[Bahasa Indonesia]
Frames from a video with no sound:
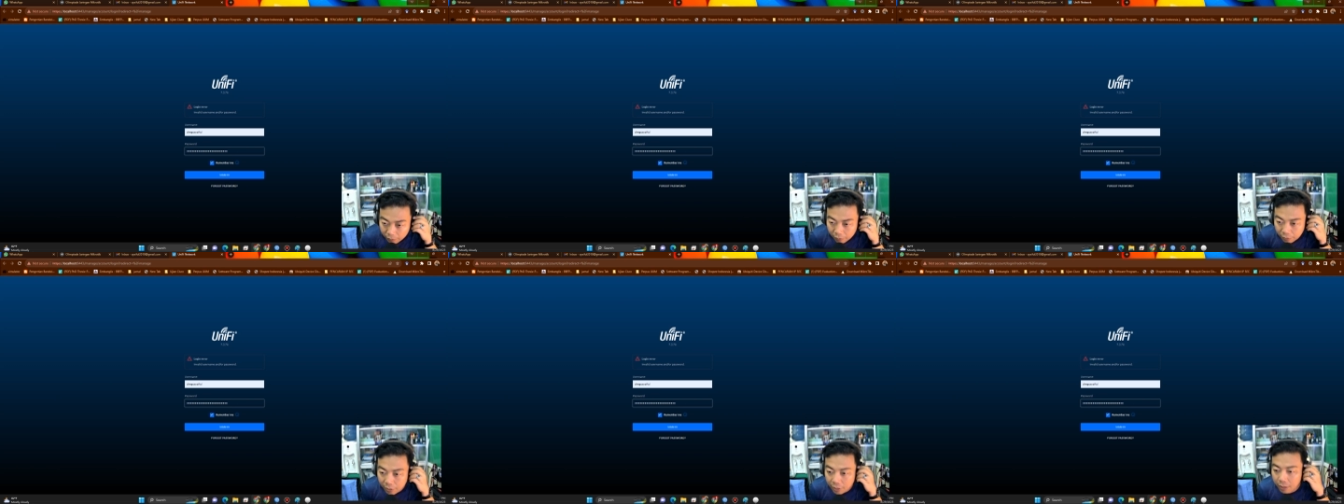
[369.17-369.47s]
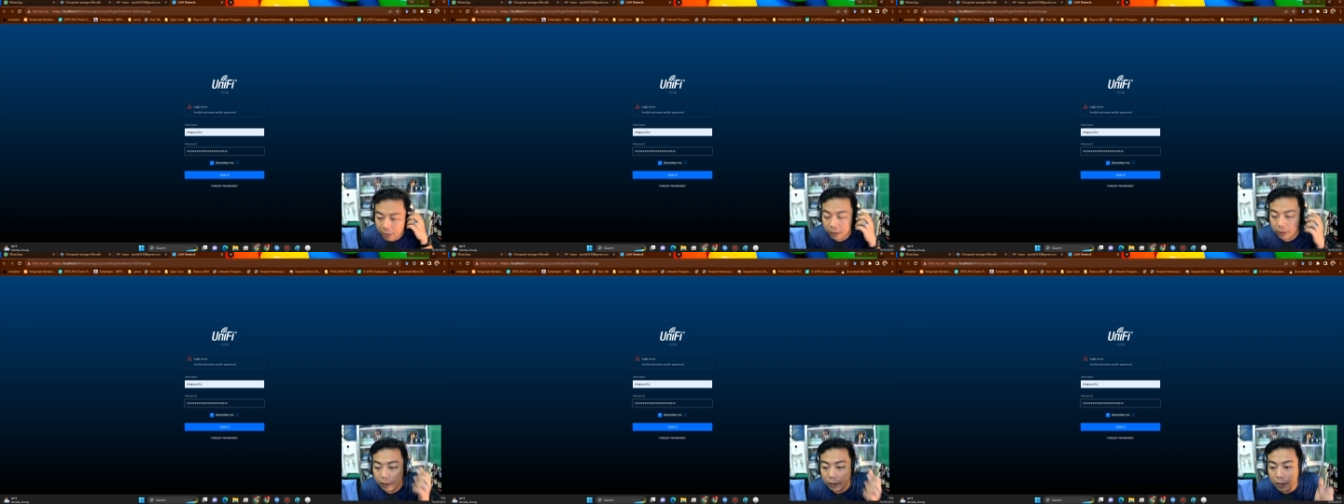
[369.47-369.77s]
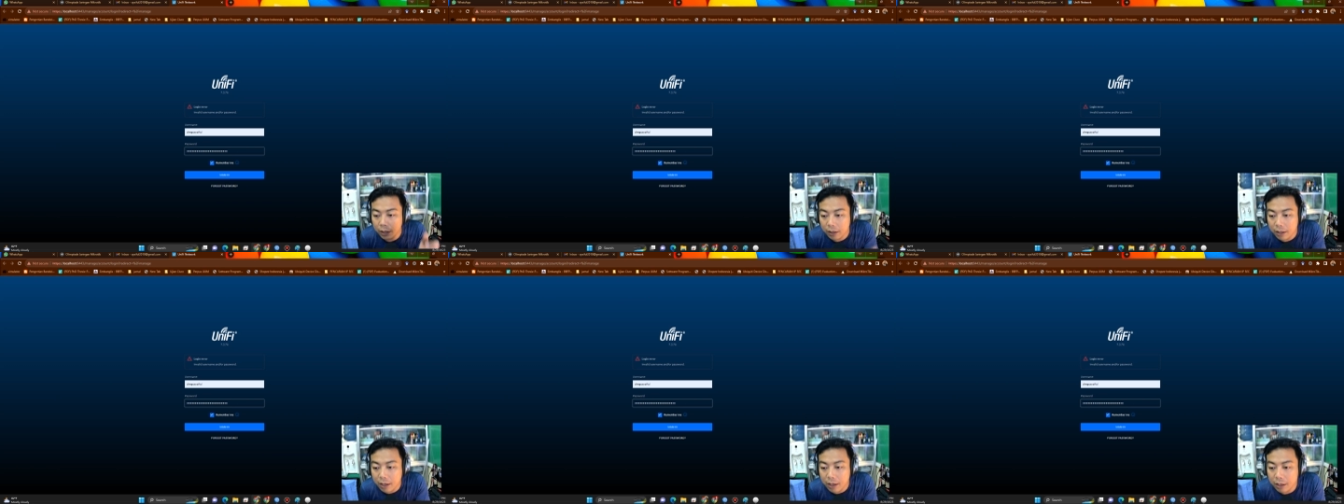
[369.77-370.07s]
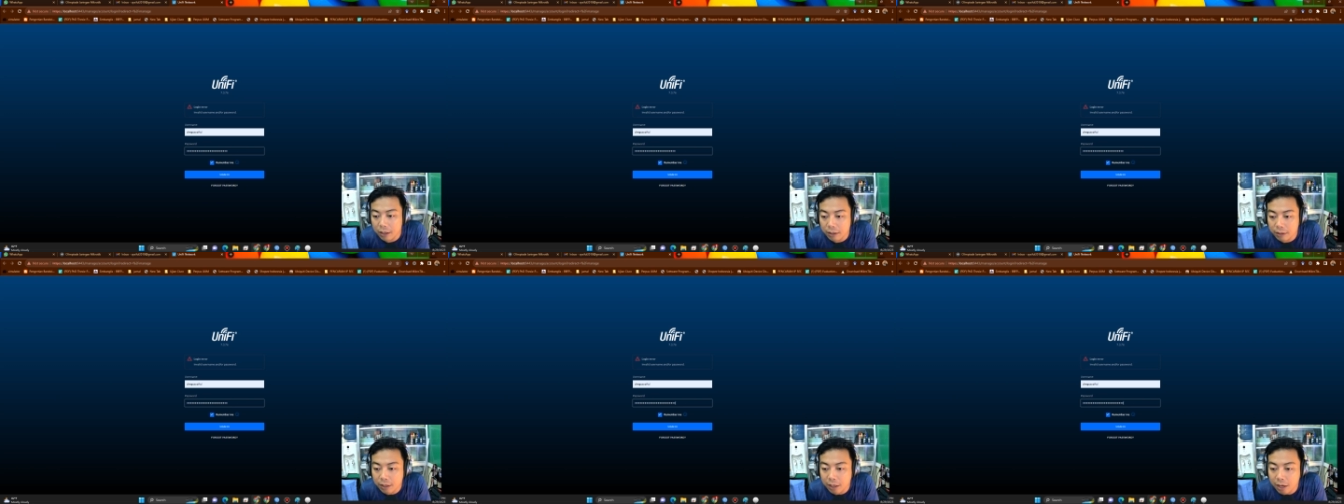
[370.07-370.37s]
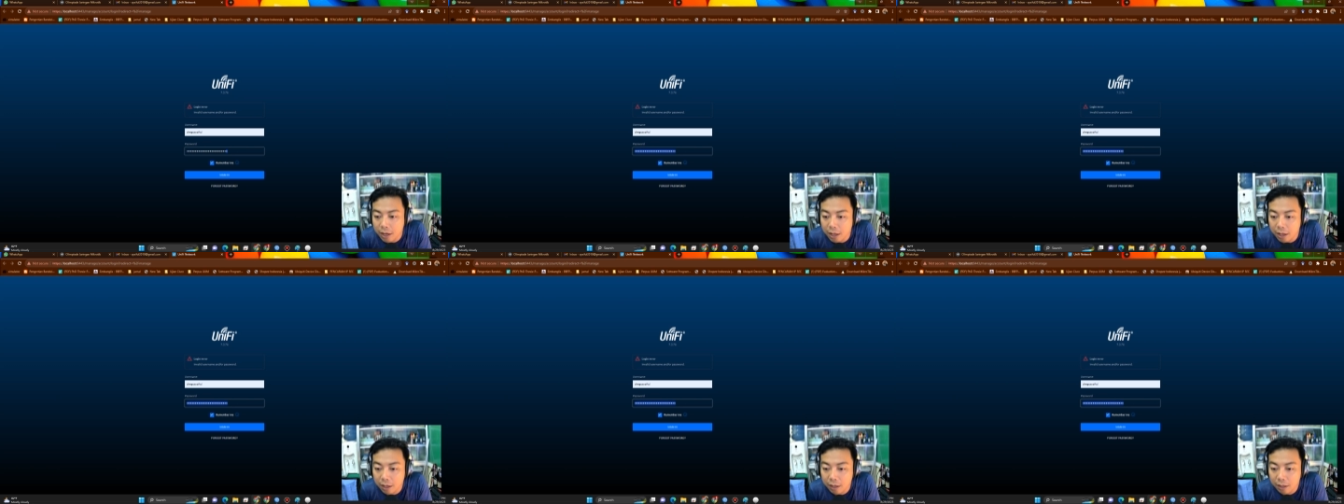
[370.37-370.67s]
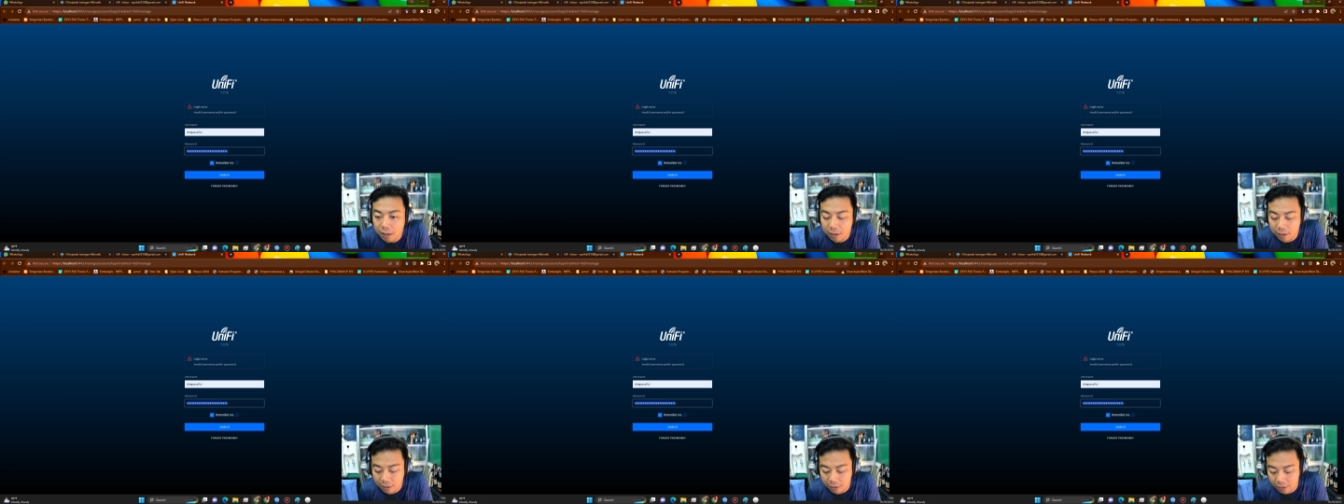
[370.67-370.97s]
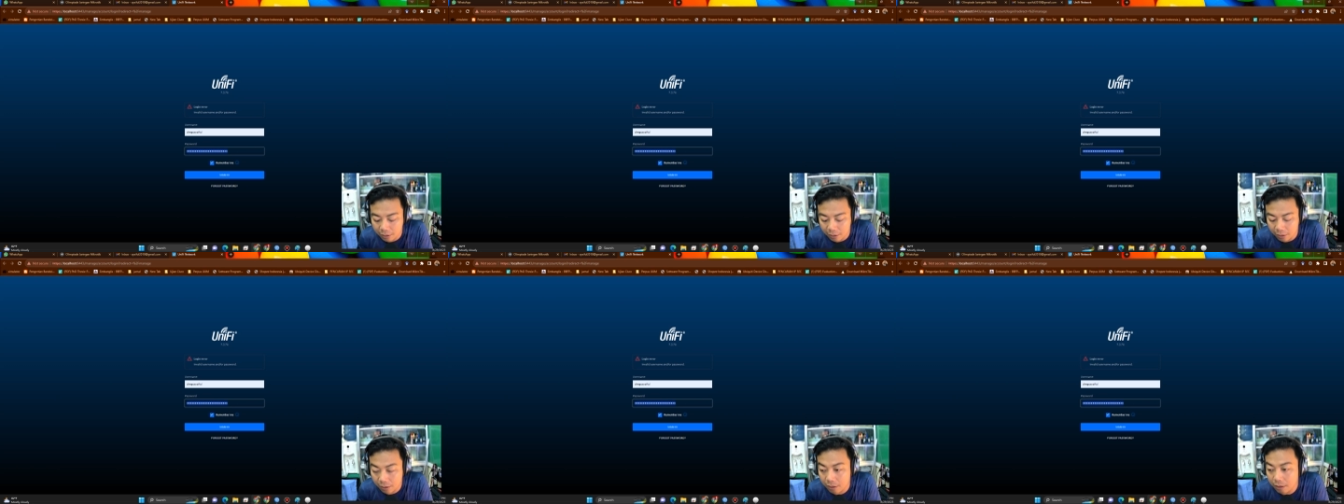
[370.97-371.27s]
Nah, ternyata salah.
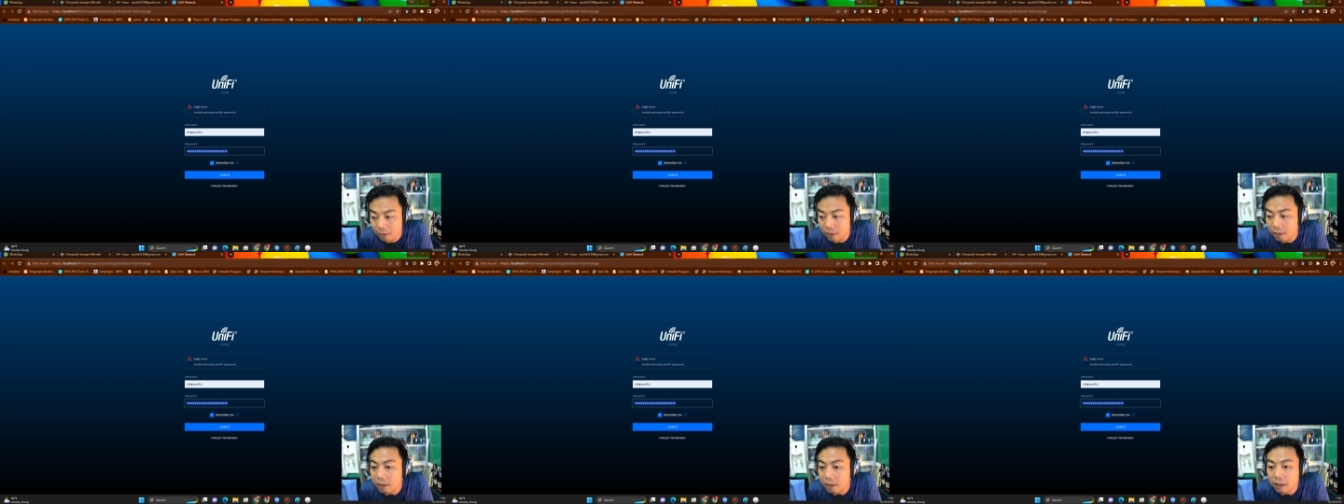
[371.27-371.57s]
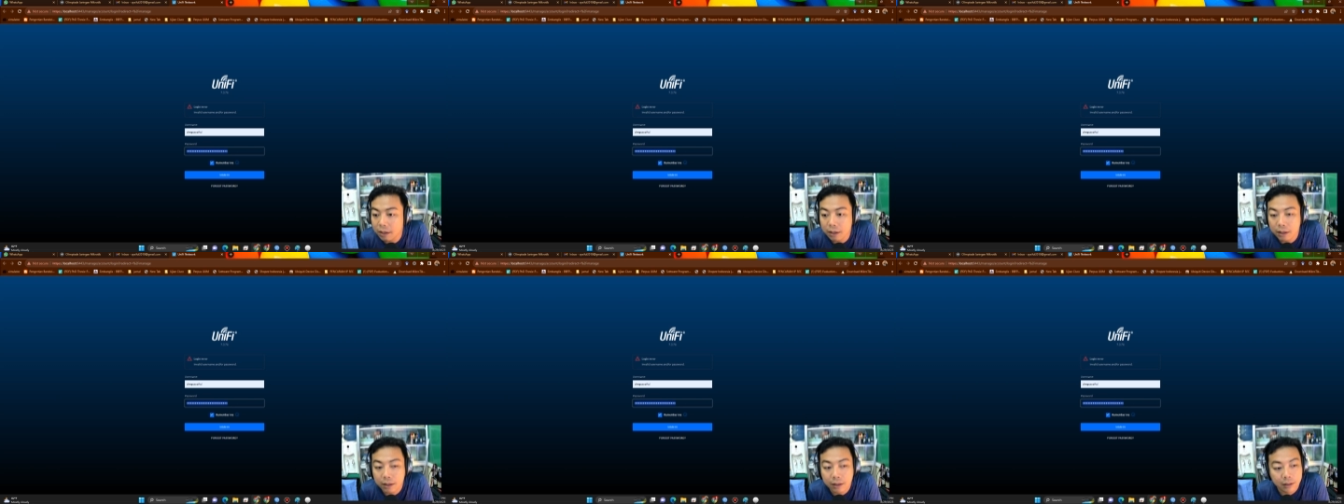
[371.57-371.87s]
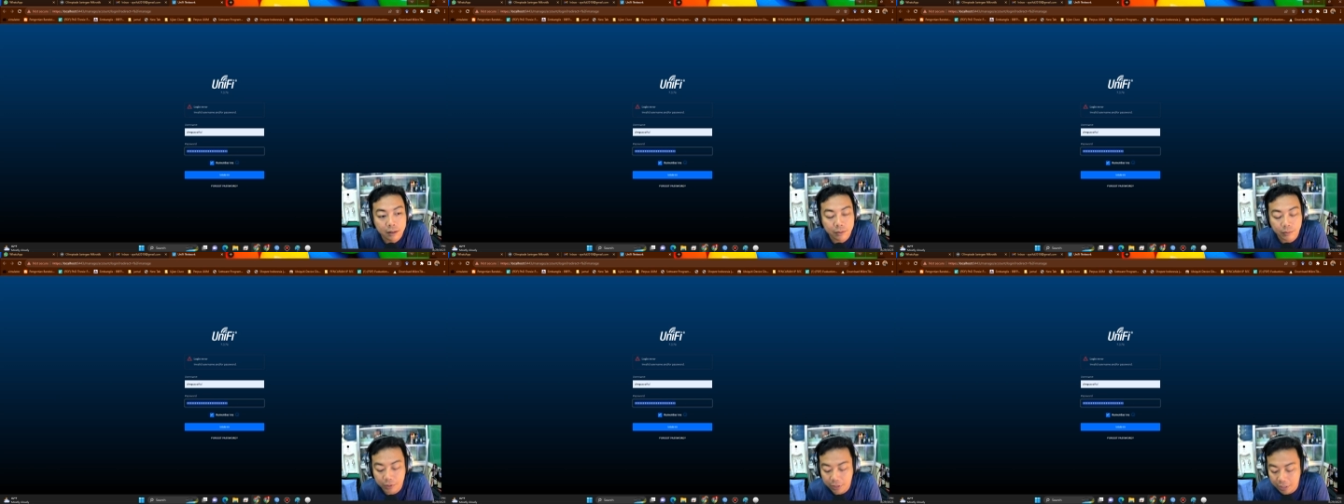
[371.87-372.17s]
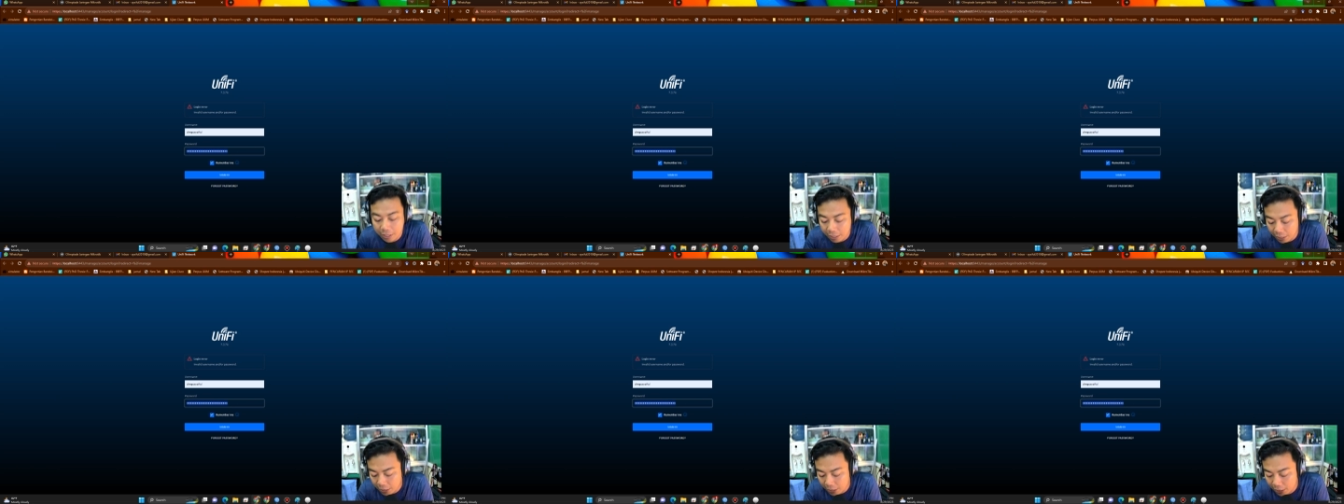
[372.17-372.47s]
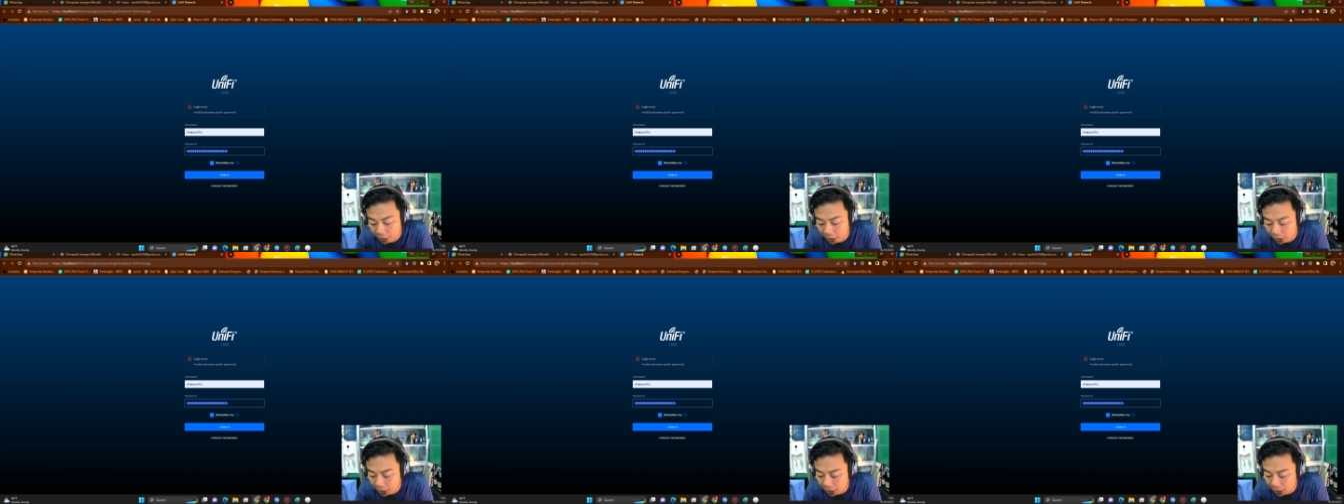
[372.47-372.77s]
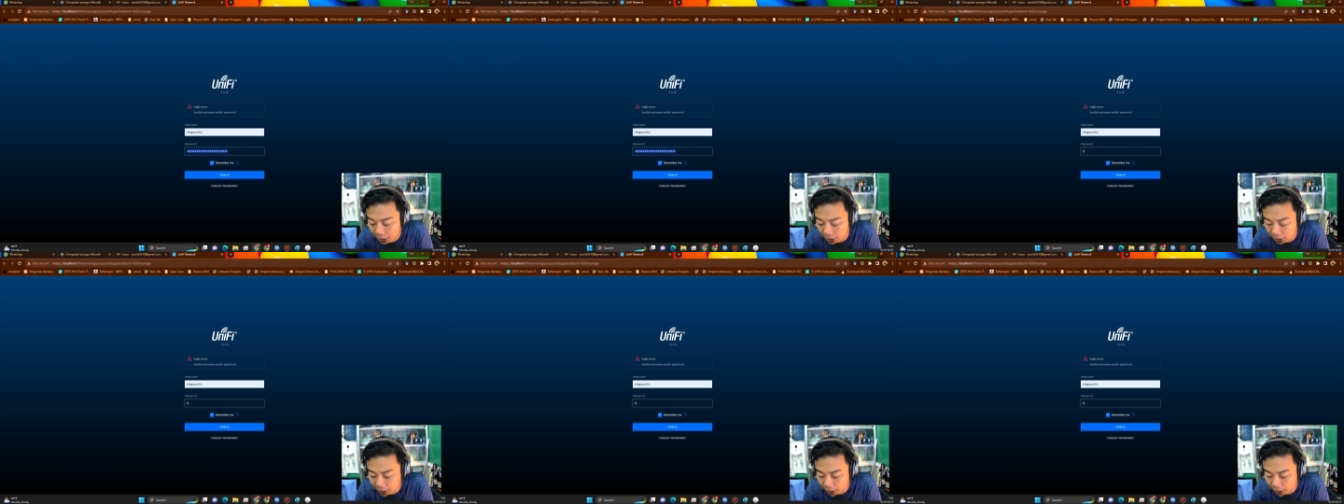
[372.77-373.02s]
Nah, sebentar ya.